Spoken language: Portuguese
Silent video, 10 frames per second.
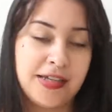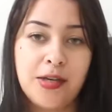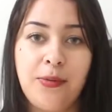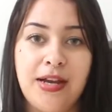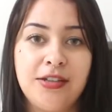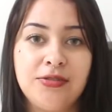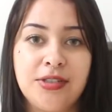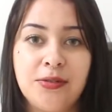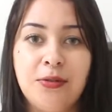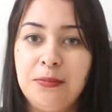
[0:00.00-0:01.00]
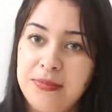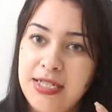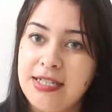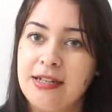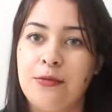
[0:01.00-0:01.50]
é que eu acho que
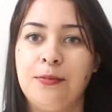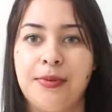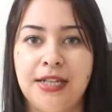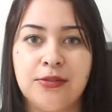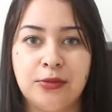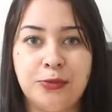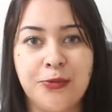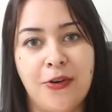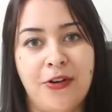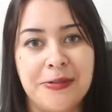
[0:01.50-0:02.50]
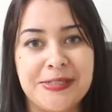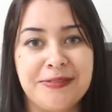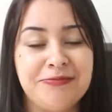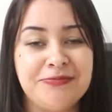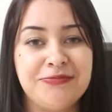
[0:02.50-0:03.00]
combina um preto com um
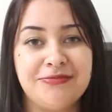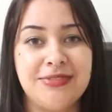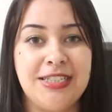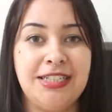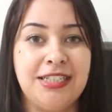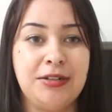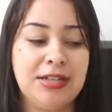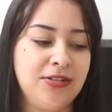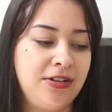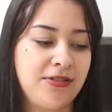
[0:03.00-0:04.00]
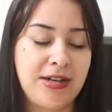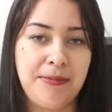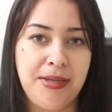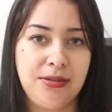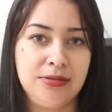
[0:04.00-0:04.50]
rosa e eu adoro
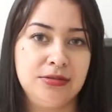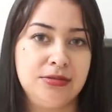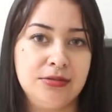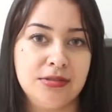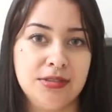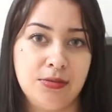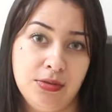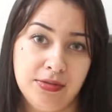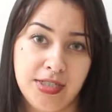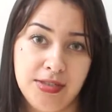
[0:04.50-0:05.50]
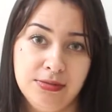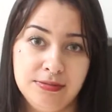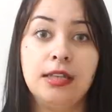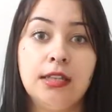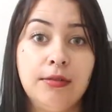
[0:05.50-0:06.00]
cabelo colorido,
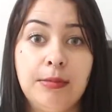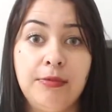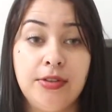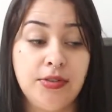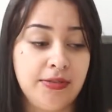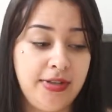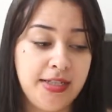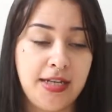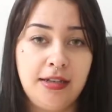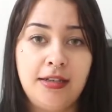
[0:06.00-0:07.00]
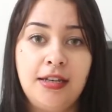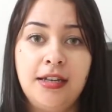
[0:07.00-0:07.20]
então vamos ver no que vai dar.